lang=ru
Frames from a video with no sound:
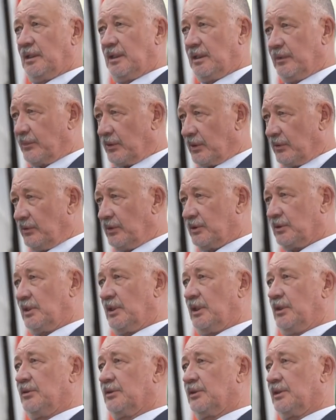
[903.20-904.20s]
И
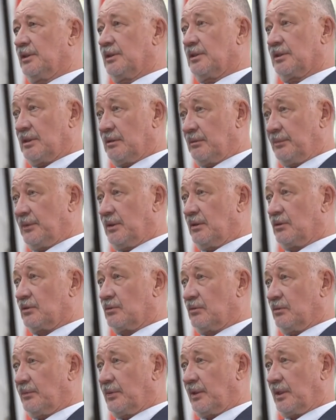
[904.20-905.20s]
провисающий, это самое первое,
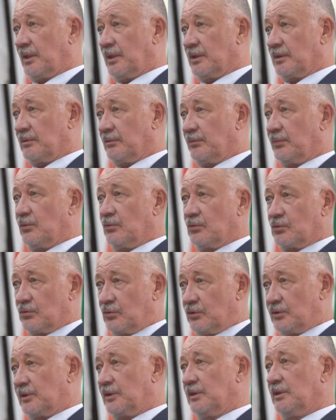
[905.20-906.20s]
что мы покажем,
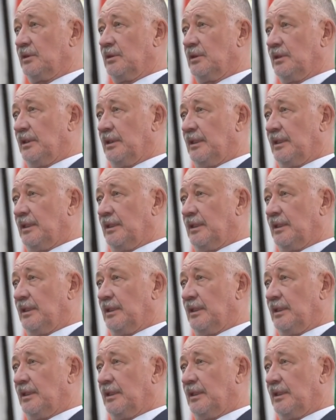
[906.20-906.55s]
полужесткий,